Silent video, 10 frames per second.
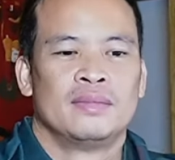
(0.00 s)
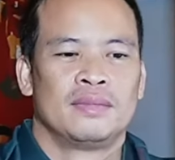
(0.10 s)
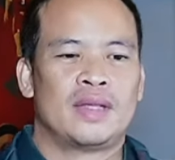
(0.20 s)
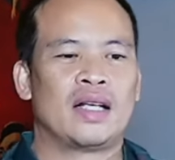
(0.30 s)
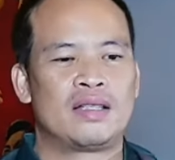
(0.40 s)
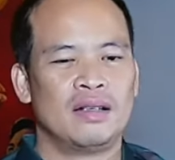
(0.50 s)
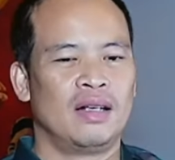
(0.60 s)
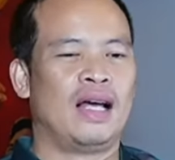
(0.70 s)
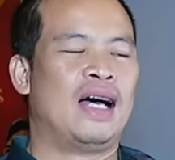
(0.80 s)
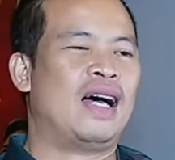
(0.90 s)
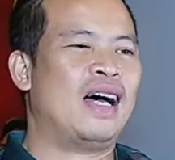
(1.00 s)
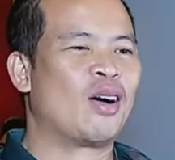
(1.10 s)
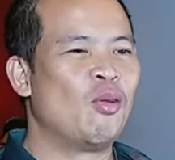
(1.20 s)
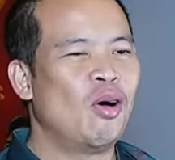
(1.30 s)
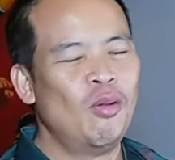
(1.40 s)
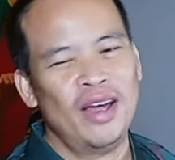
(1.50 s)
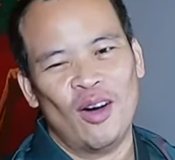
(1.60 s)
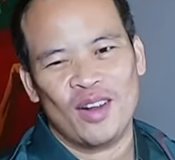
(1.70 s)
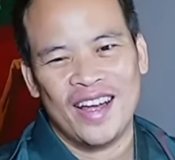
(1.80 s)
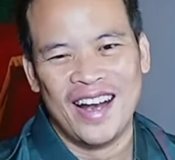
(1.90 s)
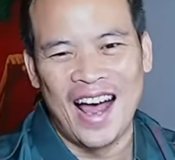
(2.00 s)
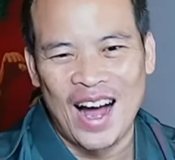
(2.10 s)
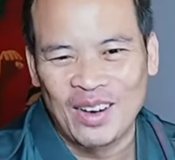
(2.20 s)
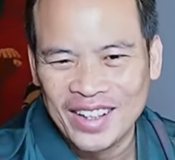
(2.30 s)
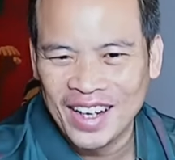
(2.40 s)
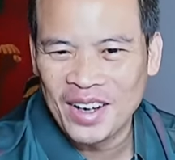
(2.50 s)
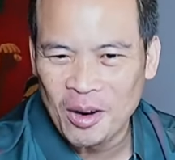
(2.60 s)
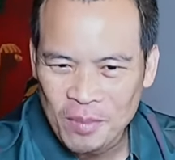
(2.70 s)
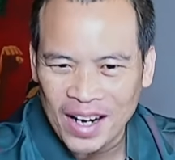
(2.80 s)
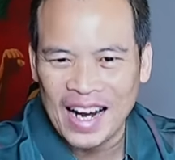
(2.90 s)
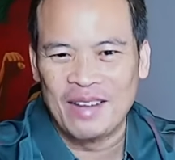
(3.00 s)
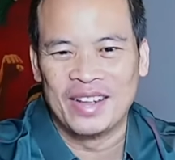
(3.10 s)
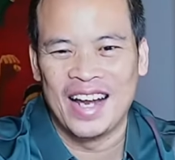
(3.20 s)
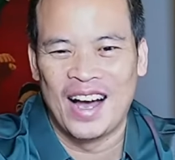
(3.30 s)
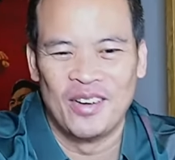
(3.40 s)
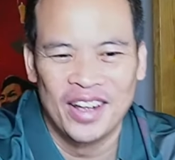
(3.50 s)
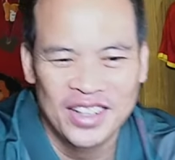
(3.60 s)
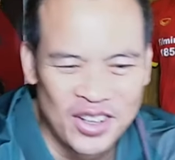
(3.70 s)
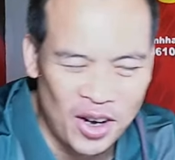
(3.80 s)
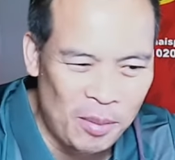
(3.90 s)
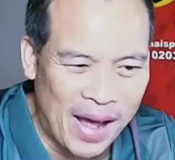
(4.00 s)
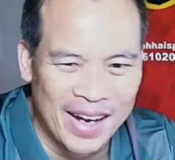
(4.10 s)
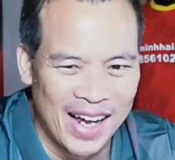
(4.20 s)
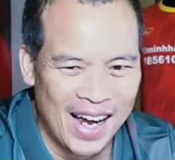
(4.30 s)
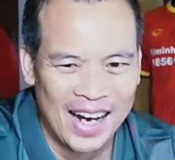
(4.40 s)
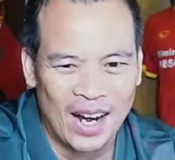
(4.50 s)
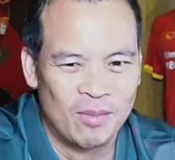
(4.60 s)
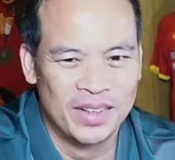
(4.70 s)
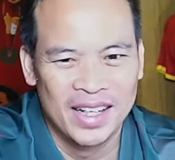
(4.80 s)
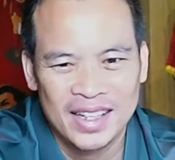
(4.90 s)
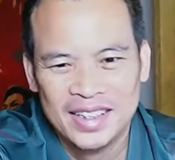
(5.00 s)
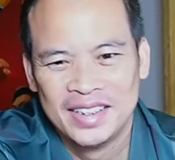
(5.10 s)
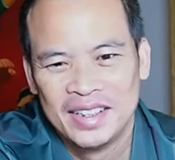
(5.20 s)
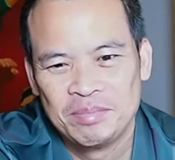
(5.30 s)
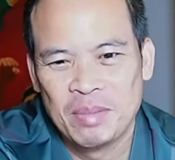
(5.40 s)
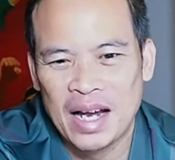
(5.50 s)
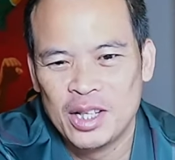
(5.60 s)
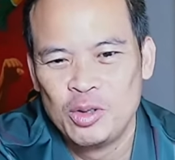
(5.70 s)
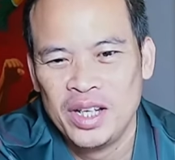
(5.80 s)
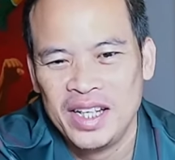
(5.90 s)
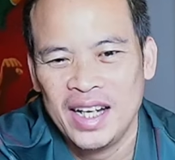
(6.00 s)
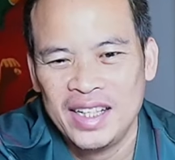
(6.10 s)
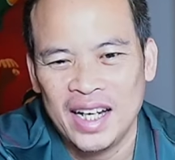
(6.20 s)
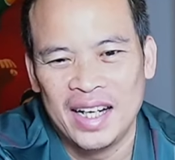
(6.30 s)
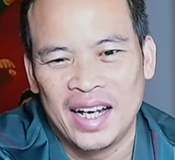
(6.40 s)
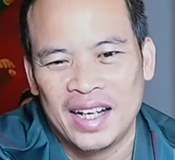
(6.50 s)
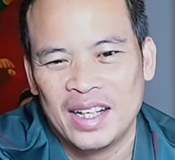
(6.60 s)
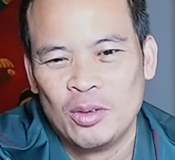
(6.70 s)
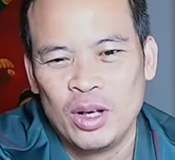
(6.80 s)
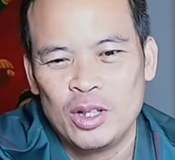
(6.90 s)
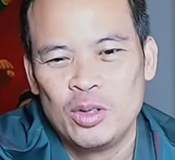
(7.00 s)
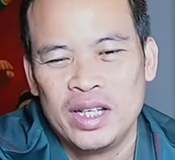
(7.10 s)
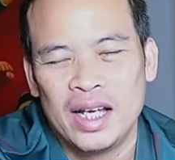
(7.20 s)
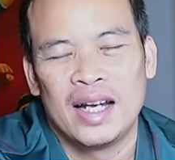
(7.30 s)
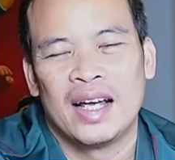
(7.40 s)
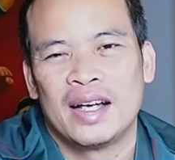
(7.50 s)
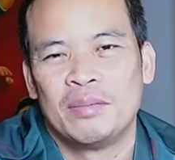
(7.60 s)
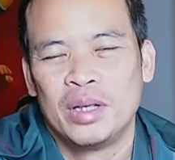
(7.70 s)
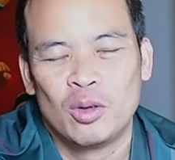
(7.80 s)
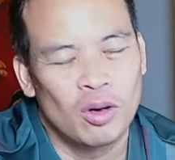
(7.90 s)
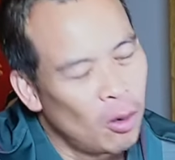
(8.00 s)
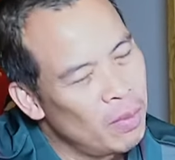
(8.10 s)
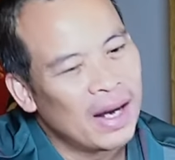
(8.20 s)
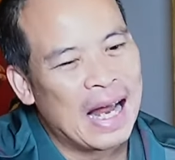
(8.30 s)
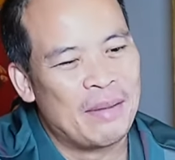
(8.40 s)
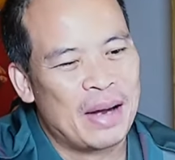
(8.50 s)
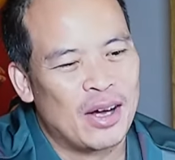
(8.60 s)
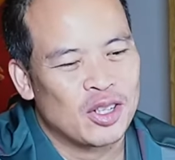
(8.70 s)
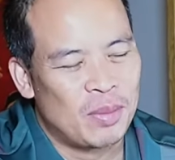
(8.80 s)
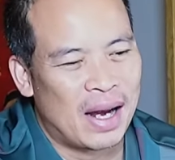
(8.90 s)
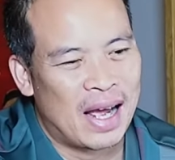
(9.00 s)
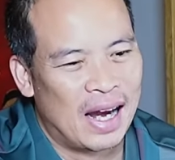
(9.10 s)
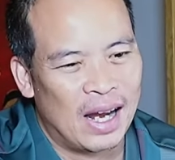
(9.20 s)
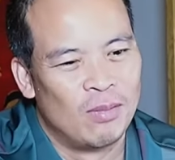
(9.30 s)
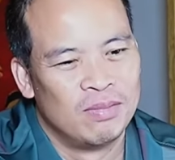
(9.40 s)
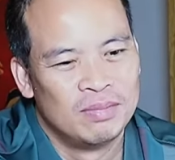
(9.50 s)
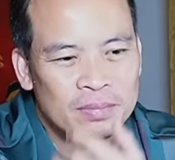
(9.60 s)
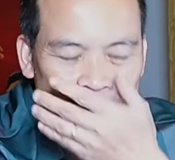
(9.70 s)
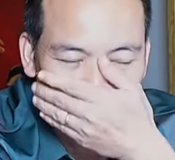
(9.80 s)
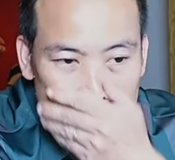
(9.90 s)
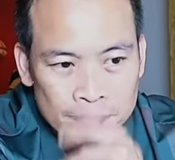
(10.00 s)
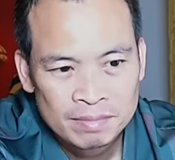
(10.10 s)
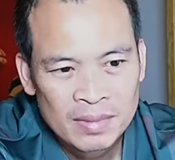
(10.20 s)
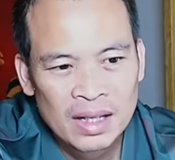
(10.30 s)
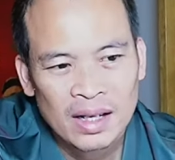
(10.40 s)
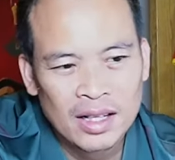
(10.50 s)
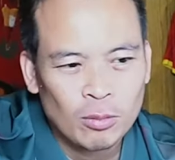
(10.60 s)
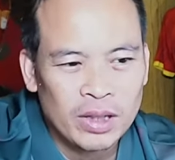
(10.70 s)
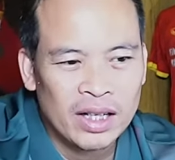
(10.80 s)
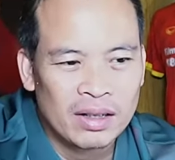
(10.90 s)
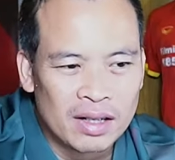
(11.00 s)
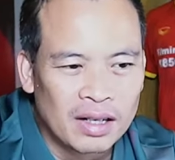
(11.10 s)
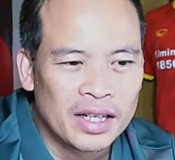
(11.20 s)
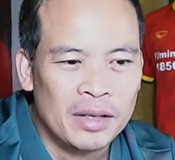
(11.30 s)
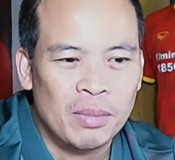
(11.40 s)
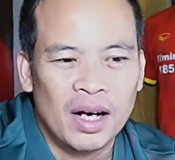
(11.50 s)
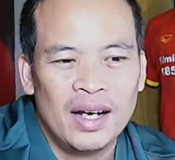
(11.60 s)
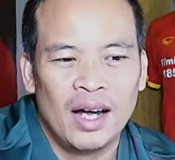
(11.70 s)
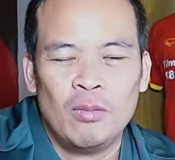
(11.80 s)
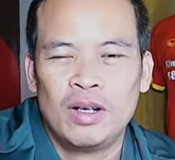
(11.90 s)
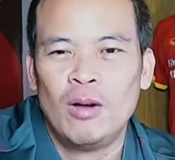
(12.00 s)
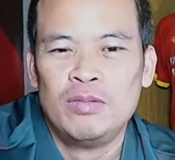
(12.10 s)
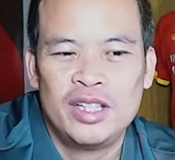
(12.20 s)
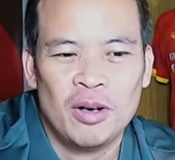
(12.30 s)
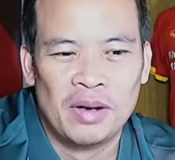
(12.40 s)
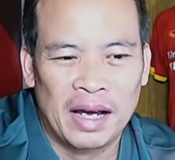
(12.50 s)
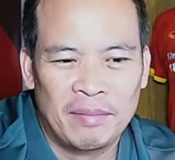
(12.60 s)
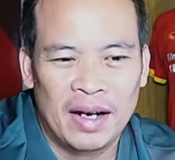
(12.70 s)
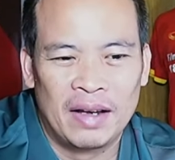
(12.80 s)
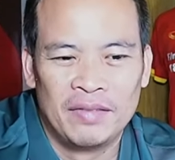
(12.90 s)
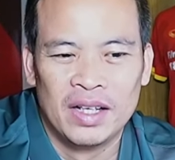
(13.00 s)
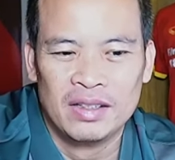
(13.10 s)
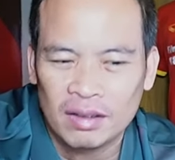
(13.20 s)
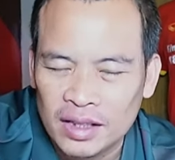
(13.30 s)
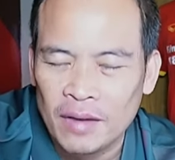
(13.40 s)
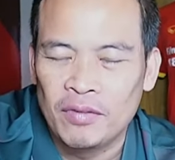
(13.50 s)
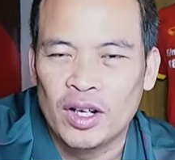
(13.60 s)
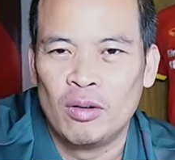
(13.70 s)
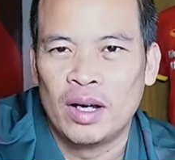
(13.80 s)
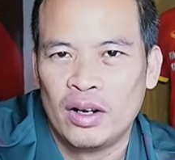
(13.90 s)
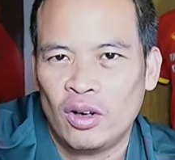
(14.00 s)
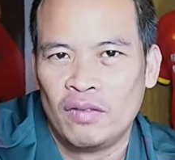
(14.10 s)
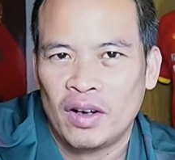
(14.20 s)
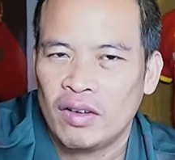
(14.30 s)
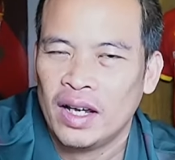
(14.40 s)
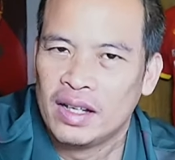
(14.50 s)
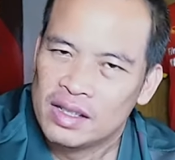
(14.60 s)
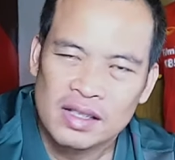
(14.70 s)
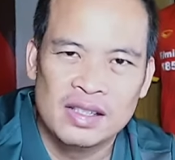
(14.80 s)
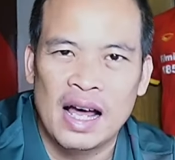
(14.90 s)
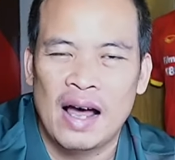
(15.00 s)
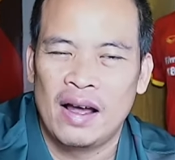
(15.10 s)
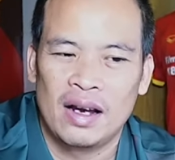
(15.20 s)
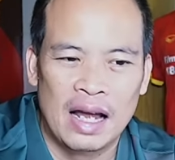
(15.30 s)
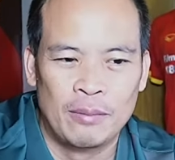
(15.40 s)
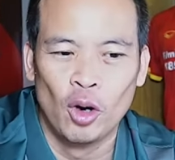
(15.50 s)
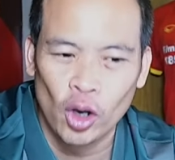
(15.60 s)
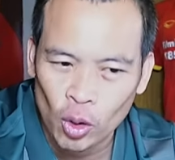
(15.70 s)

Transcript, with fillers: Thật sự là cũng không hiểu thế nào nữa, không biết làm thế nào để cho các bạn ấy hài lòng nữa. Bạn Duy Nhân Nhất ạ, Nguyễn Duy Nhất ạ, mình cũng không biết làm nào cho bạn hài lòng. Cái thông tin nó cực kỳ mới là ông Gong chiều ngày hôm nay làm việc trực tiếp với công an Hà Nội và có thể ra làm đội